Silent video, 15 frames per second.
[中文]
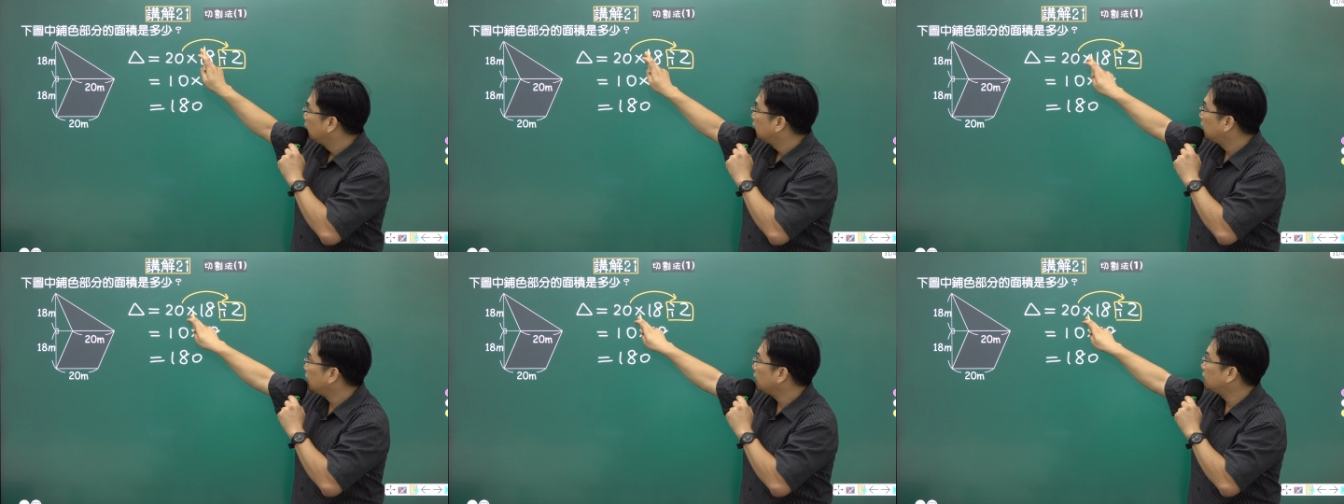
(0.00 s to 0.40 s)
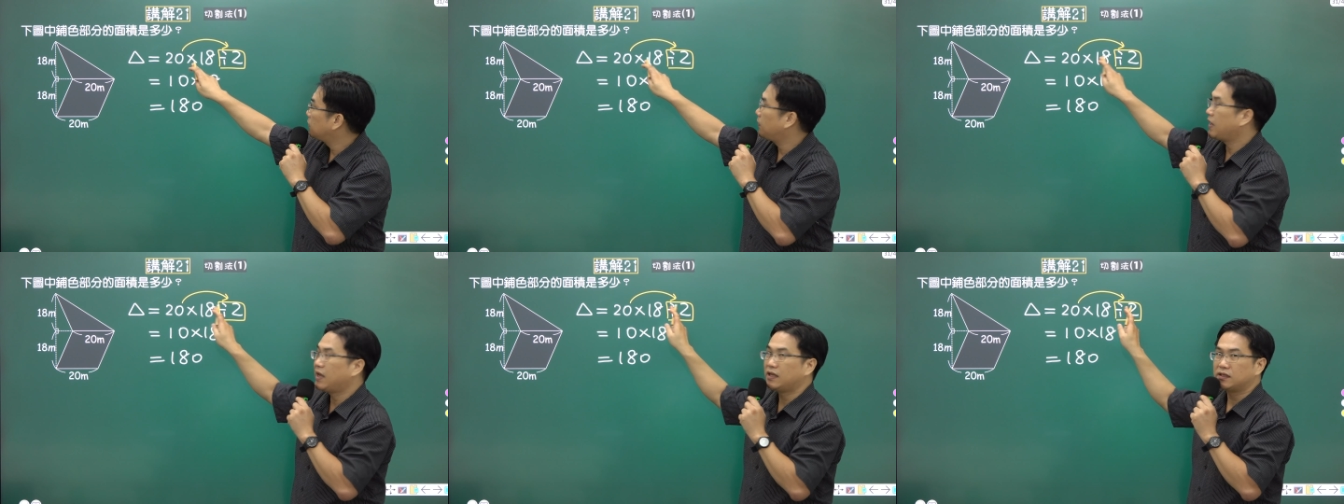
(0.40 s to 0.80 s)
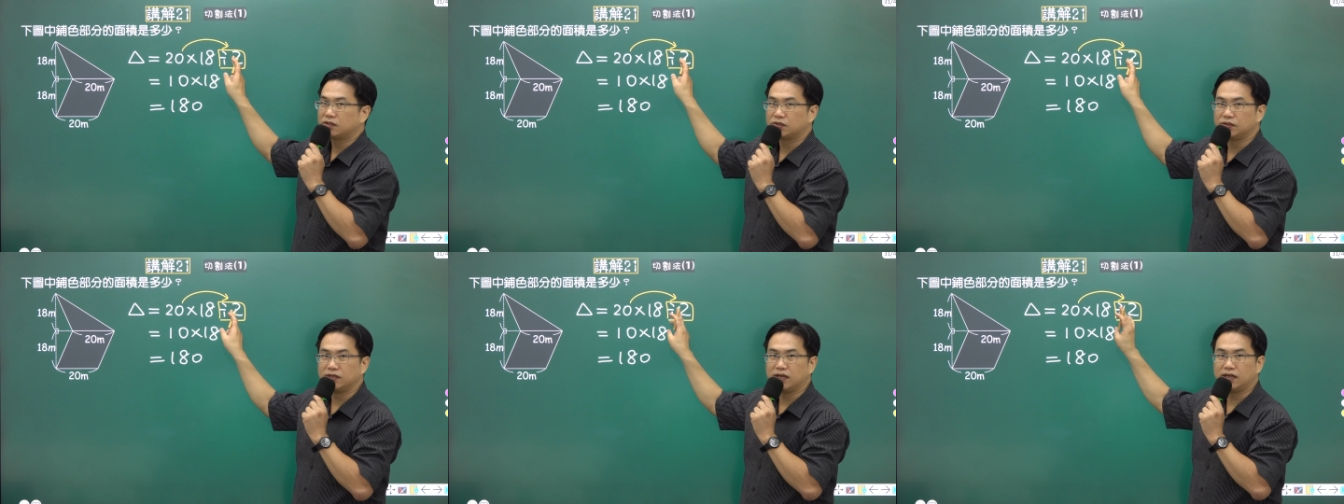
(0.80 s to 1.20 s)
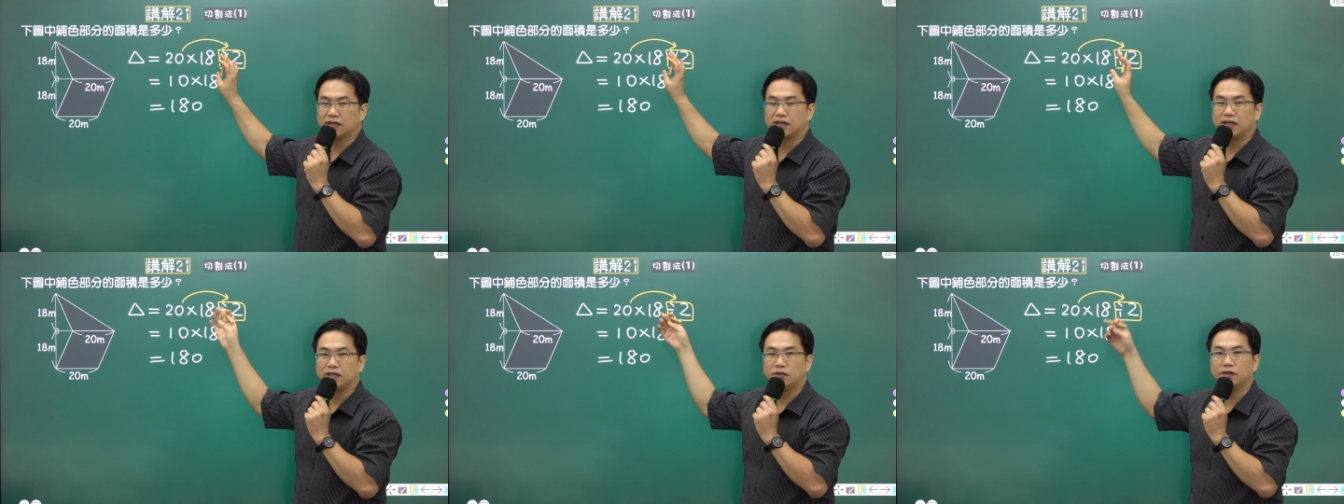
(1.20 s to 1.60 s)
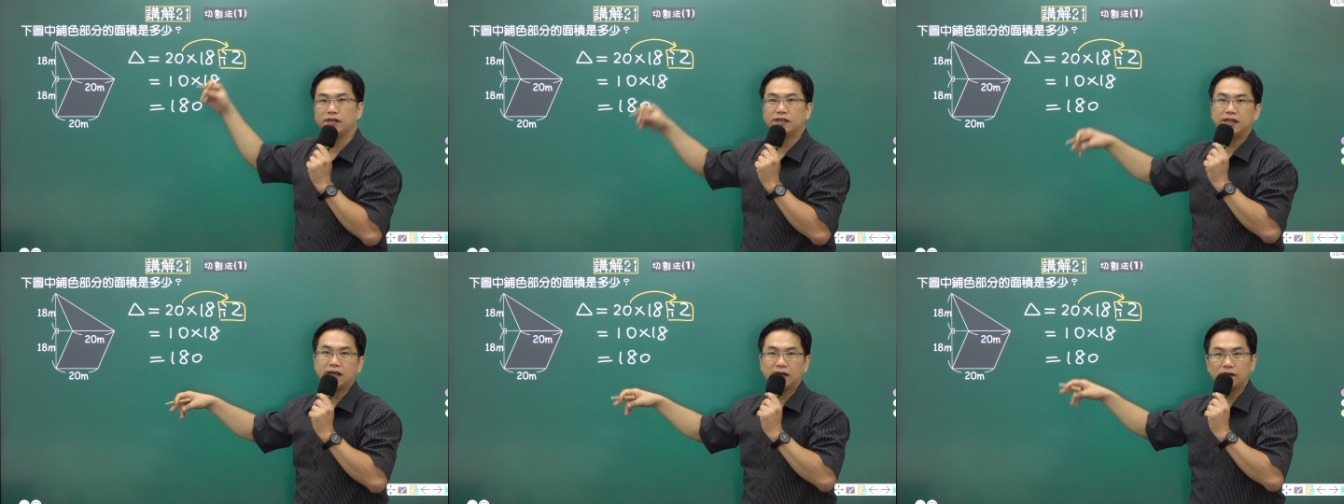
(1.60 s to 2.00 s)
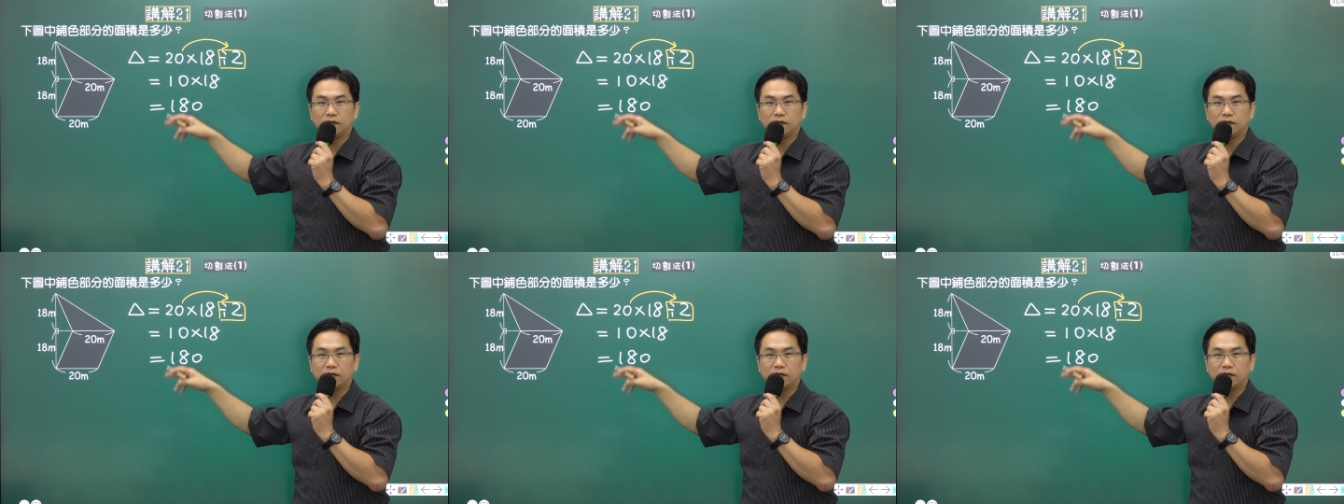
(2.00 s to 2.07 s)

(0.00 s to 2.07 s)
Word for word: 乘以18除以2可以对调，